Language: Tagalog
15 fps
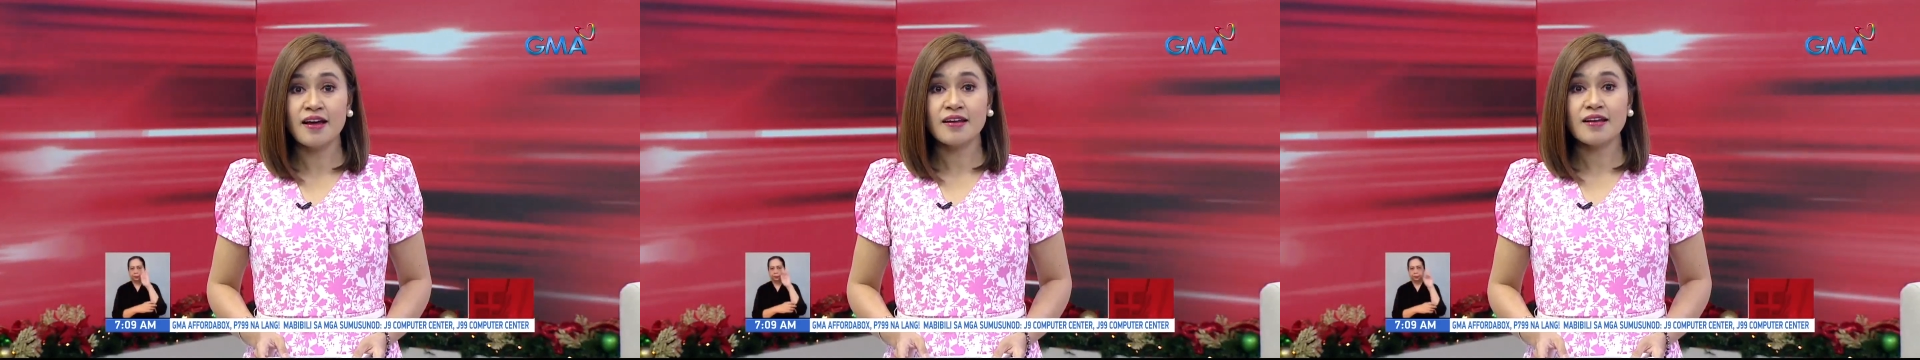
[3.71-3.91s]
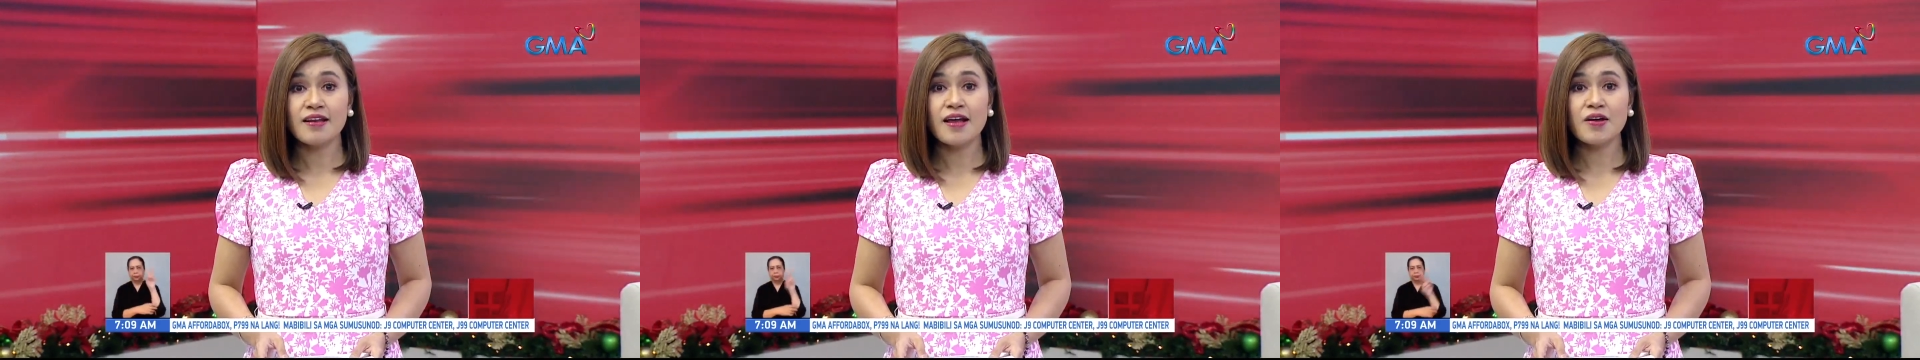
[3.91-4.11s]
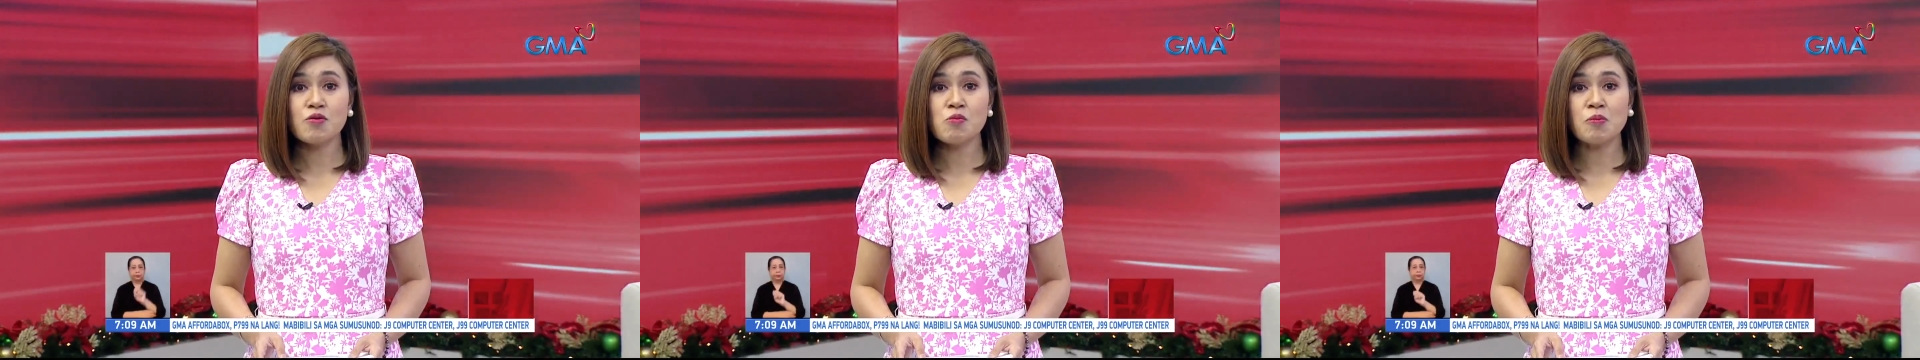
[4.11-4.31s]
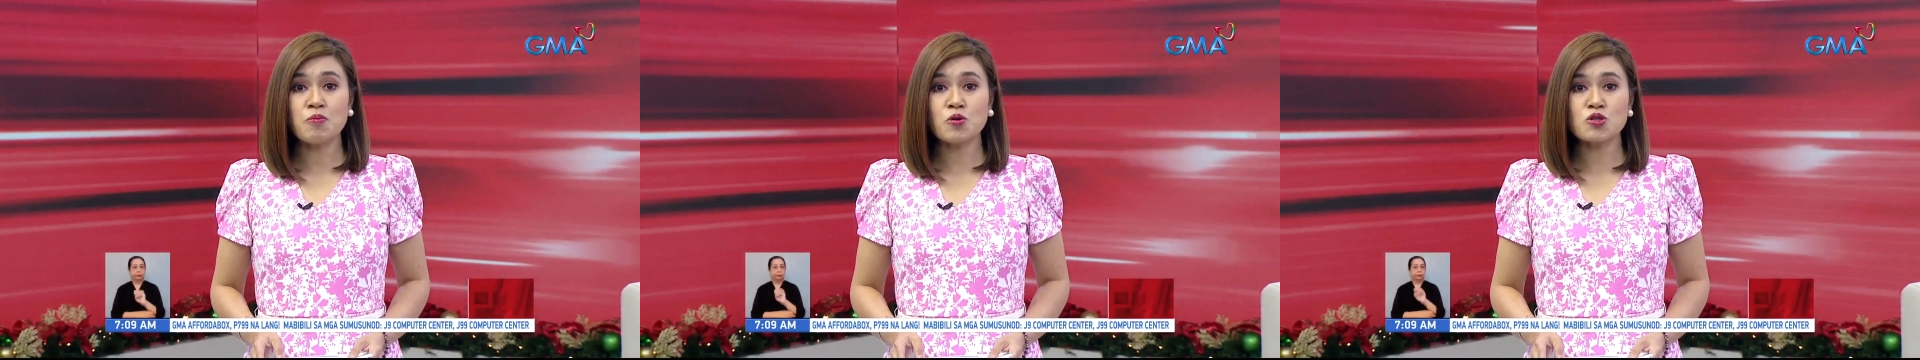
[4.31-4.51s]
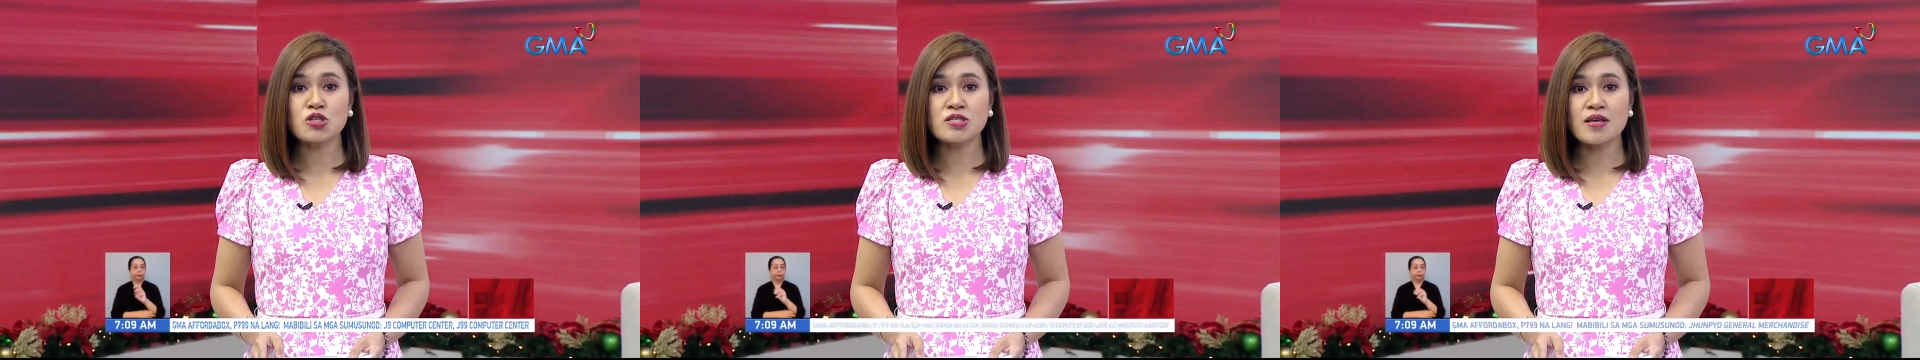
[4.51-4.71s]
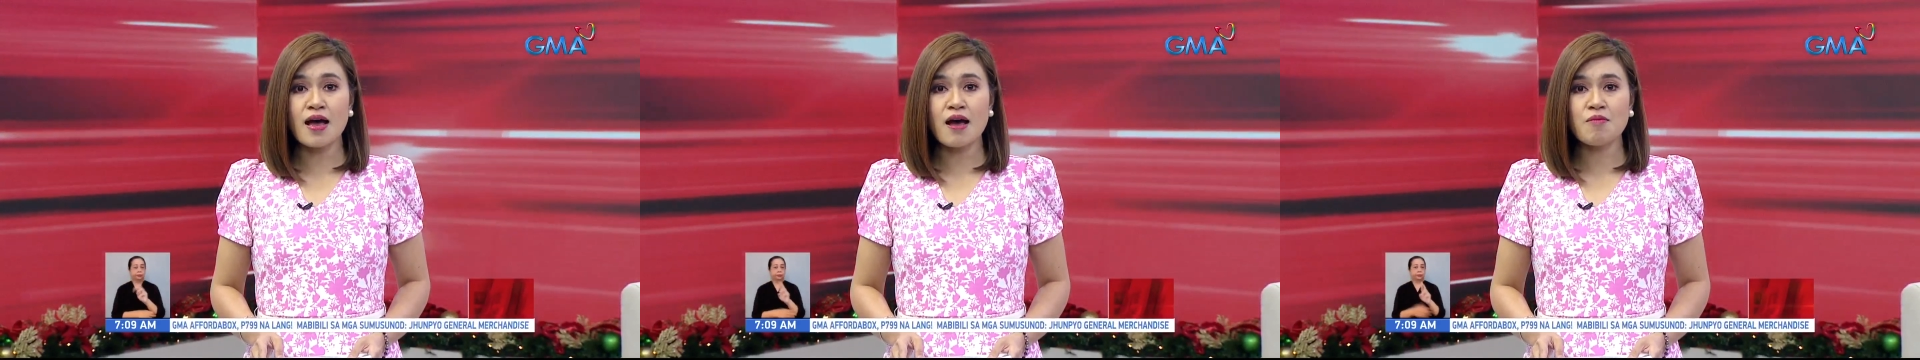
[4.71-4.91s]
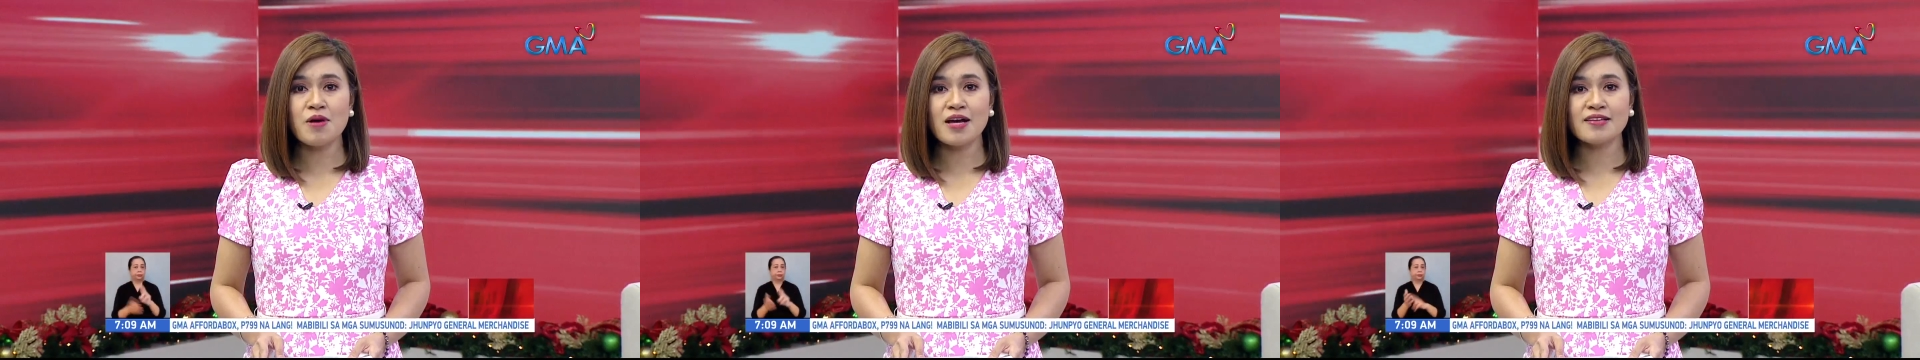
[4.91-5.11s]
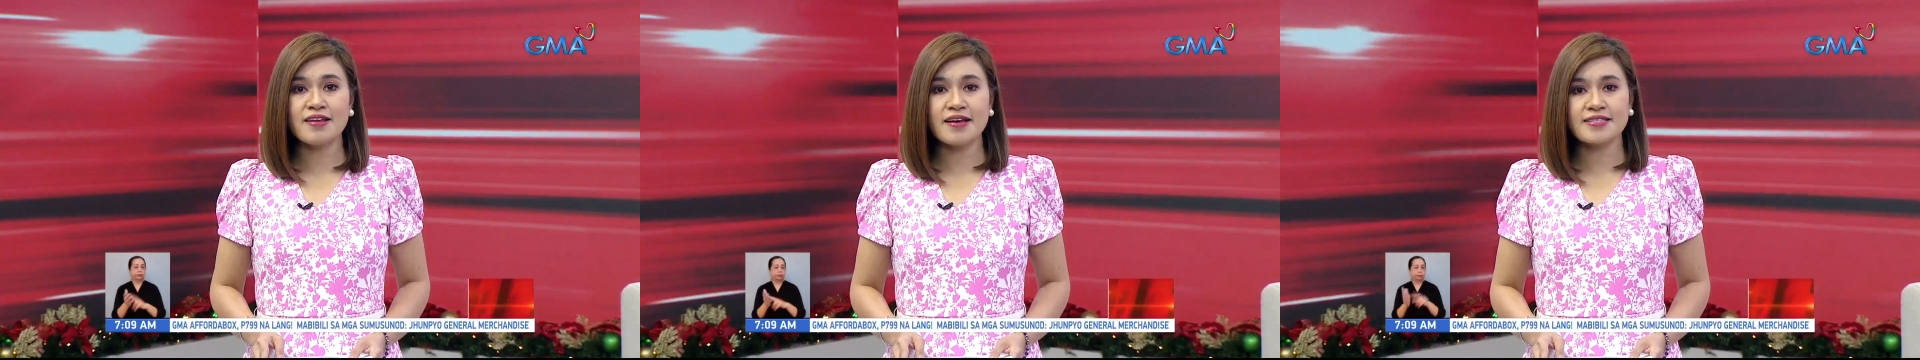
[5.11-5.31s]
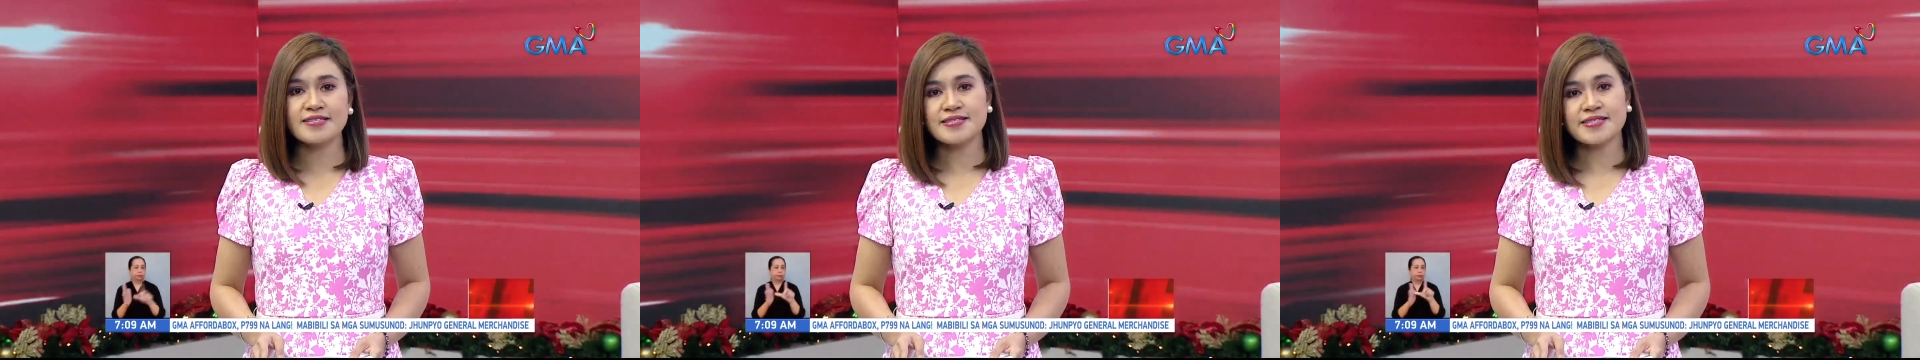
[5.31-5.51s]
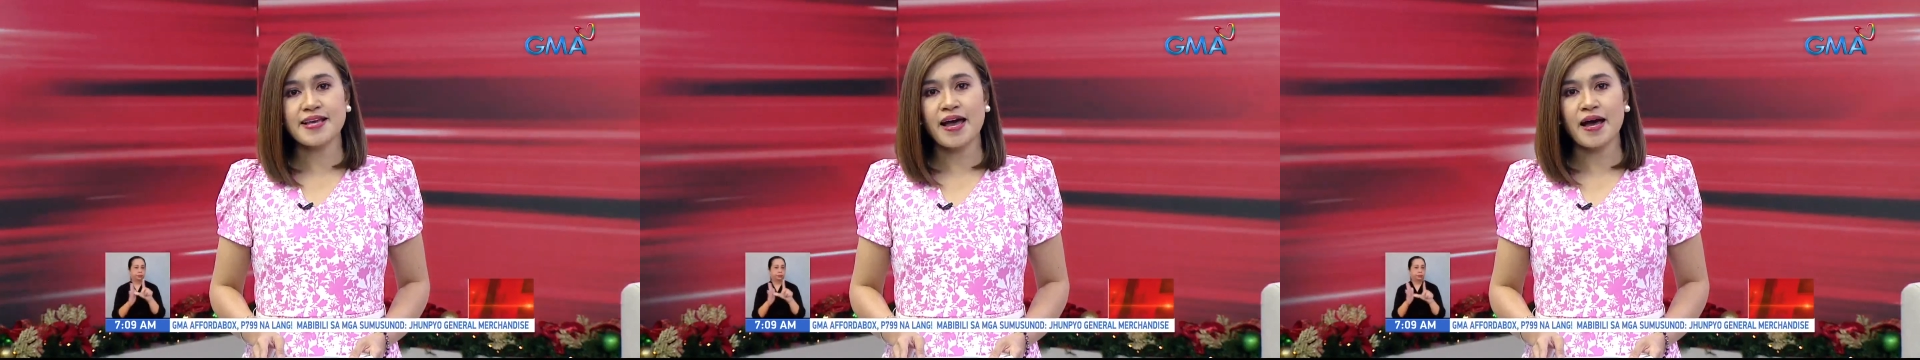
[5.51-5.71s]
na layo mapuksa ang mga
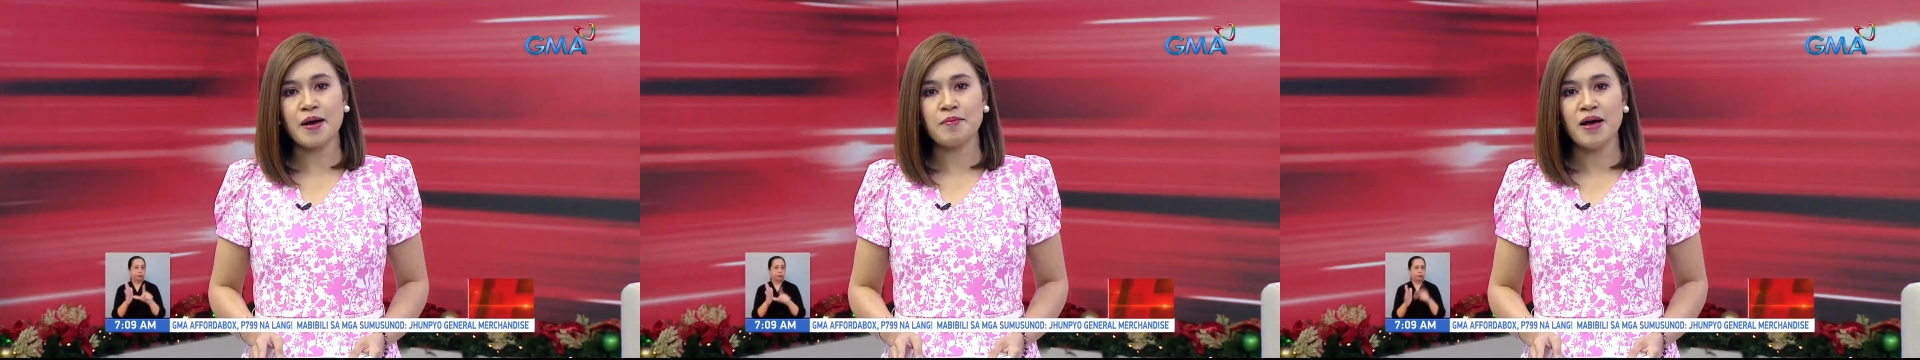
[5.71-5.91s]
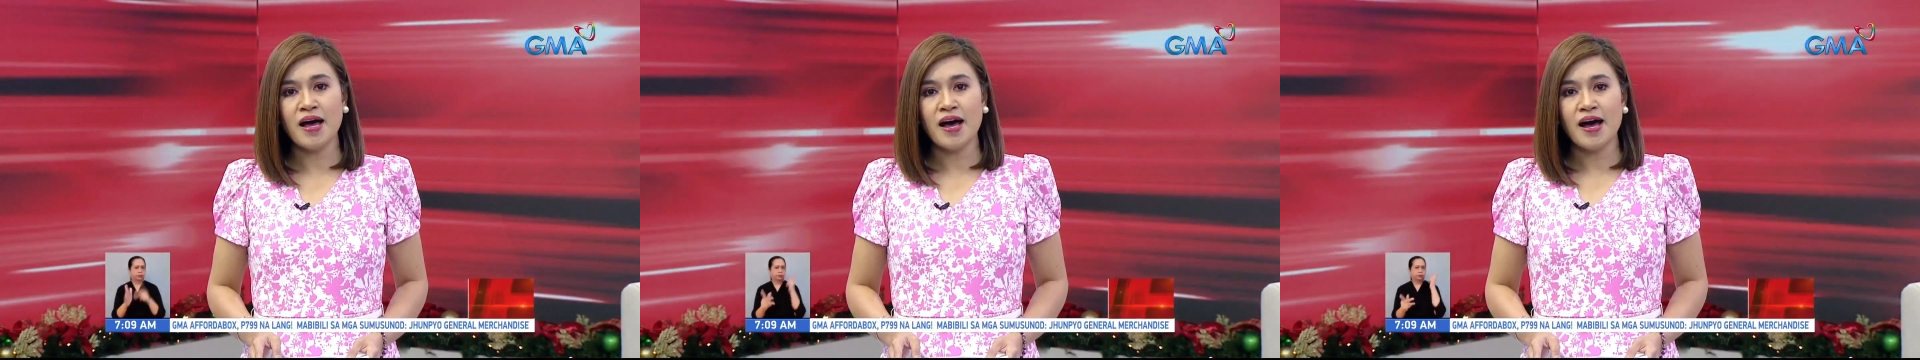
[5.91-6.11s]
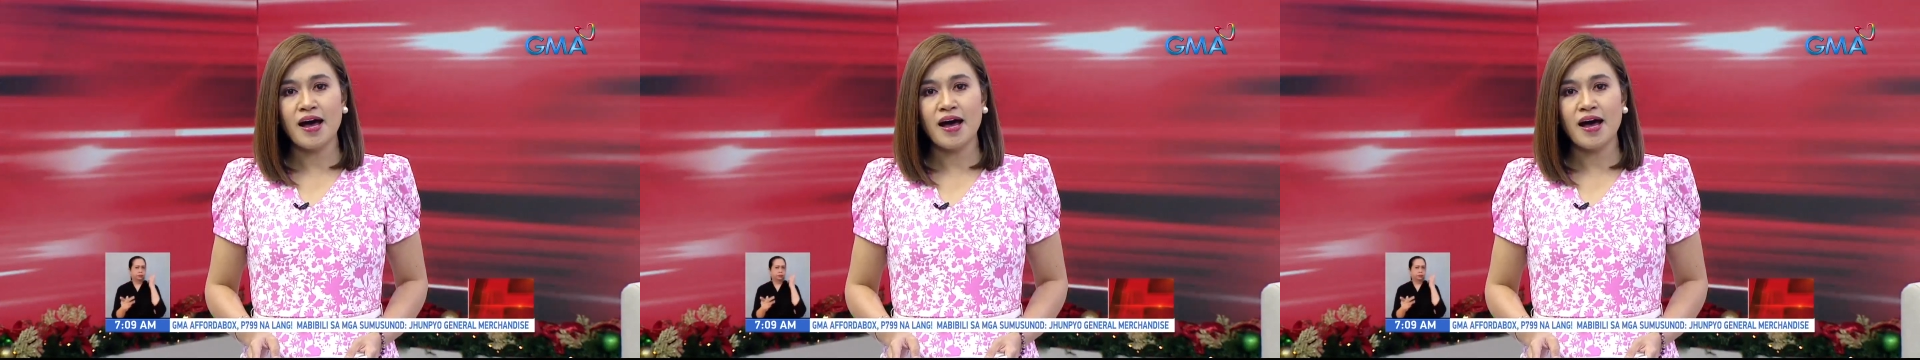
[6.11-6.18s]
text scam